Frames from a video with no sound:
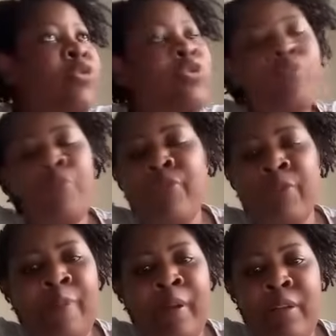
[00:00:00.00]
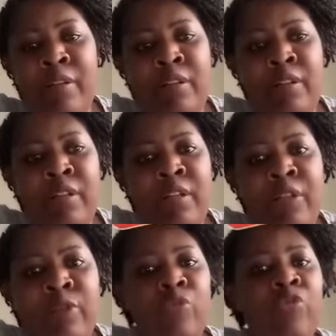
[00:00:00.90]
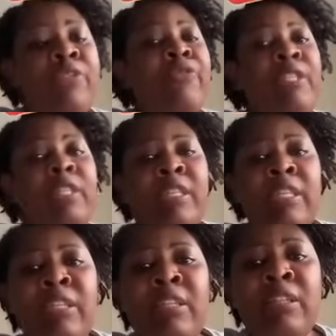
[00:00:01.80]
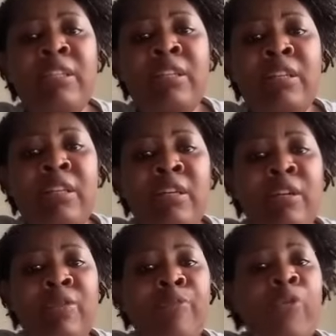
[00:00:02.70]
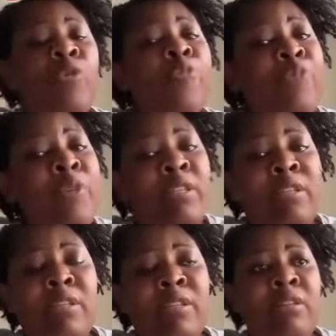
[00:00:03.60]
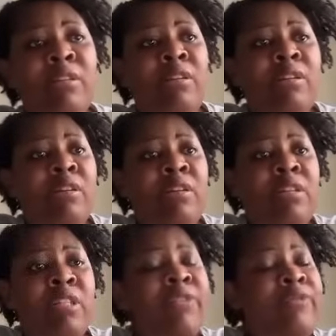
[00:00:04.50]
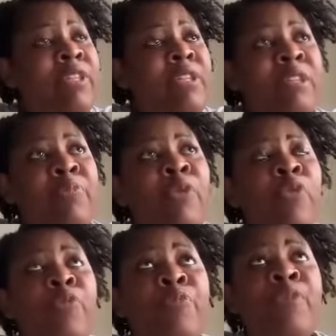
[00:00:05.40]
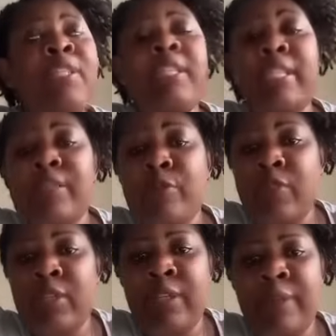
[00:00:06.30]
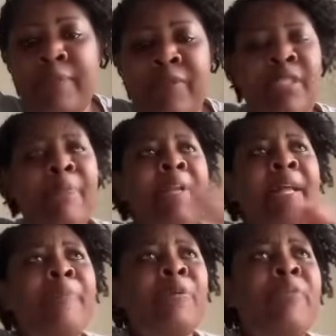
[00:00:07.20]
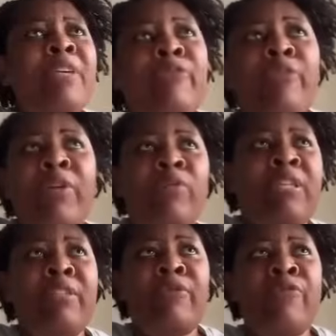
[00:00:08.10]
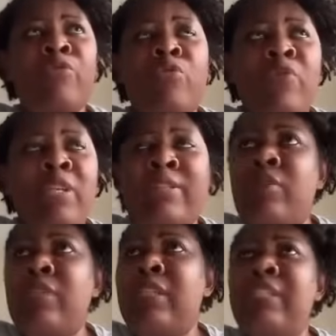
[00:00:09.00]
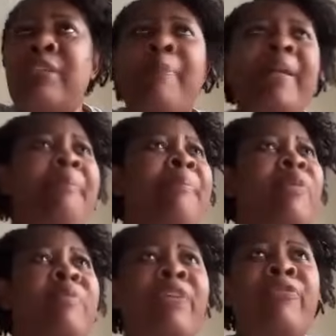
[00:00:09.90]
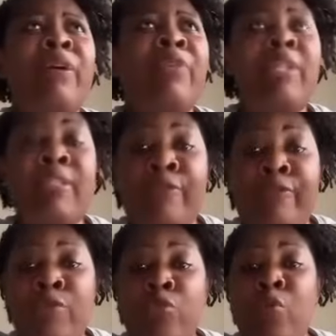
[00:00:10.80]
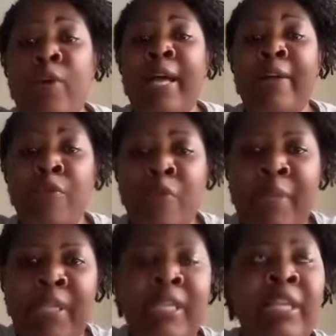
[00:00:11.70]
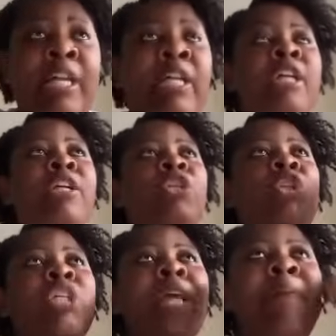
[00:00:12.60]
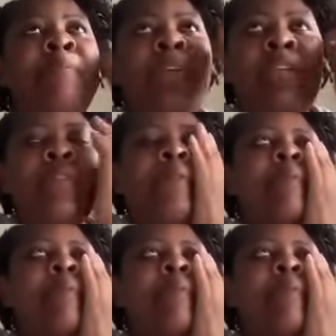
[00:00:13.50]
Je ne pouvais pas. Donc j'ai fait signe pour qu'on puisse, j'ai fait signe pour qu'on puisse l'escorter. C'est pas la première fois que les enfants sont escortés. C'est pas la première fois que les enfants sont raccompagnés. Jamais,